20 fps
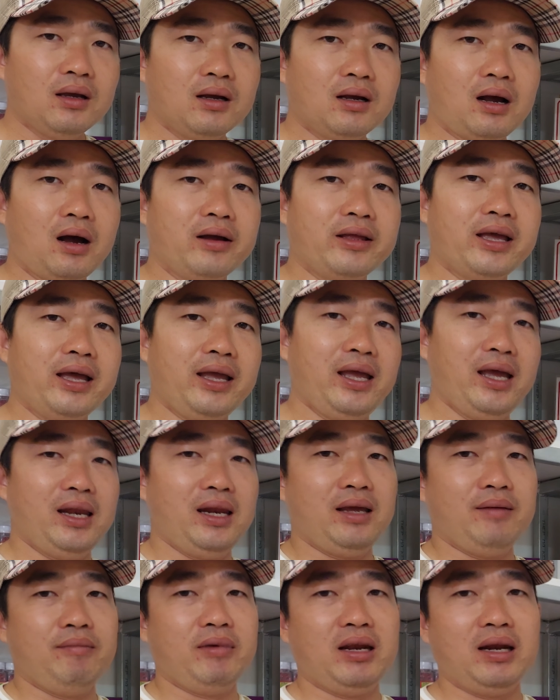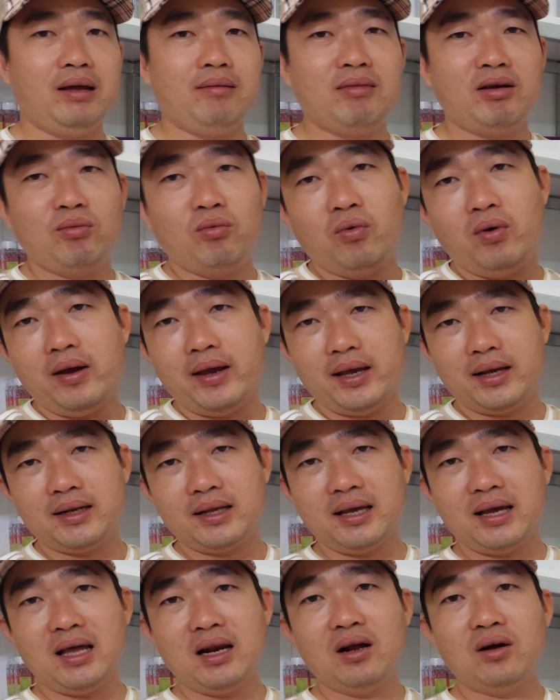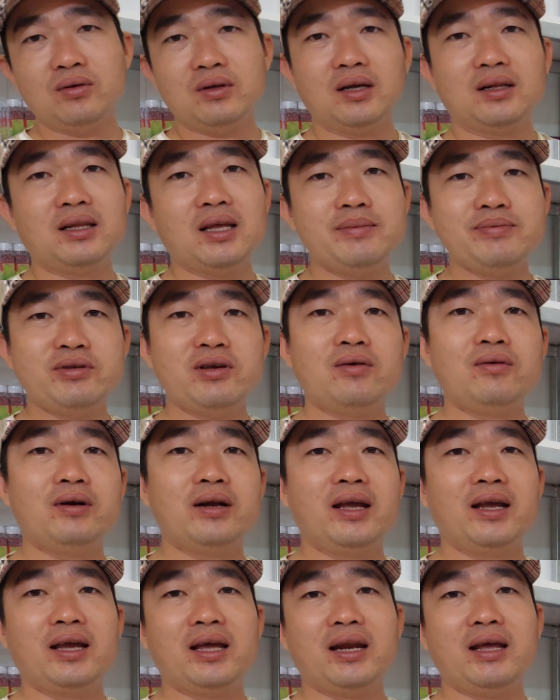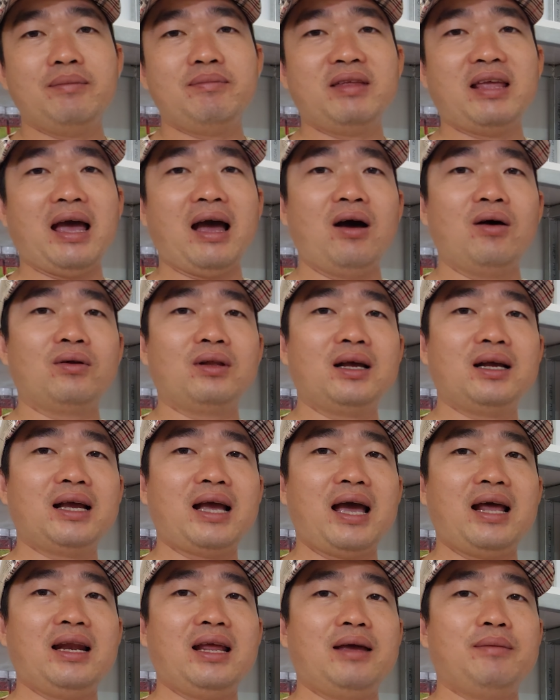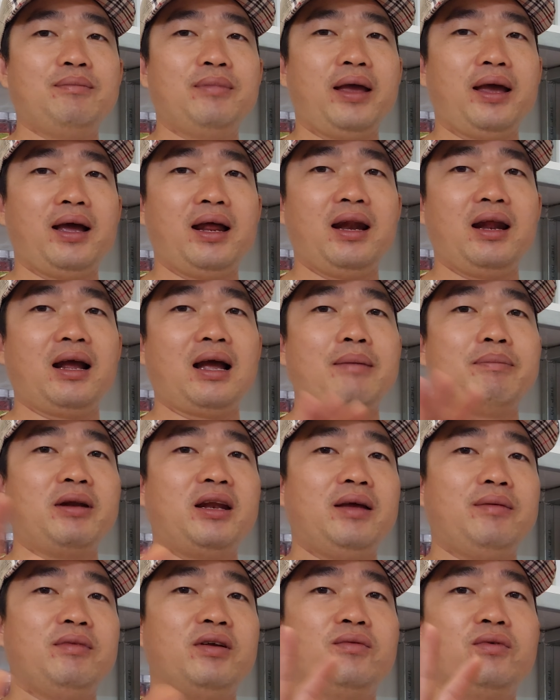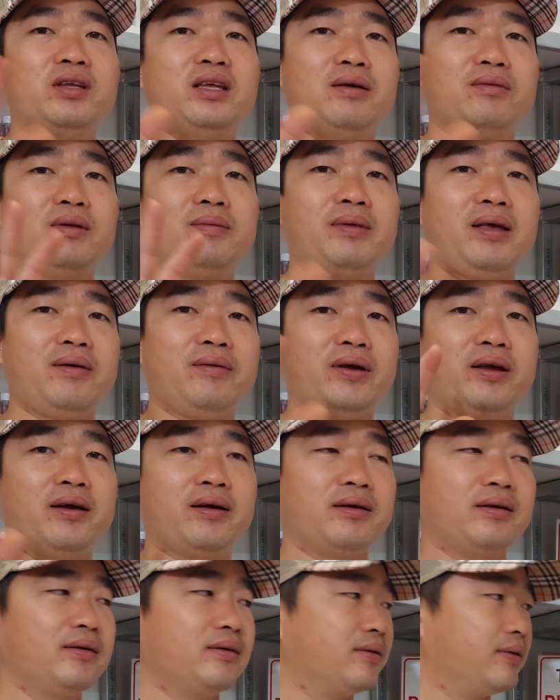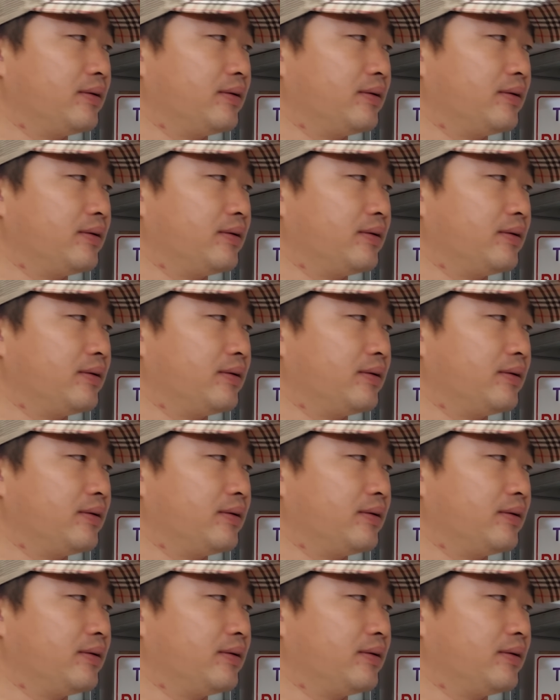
rồi vậy nha anh em anh em nào mua hàng thì alo trực tiếp số của điện anh em chào tất cả anh em hẹn gặp anh em những video tiếp theo nha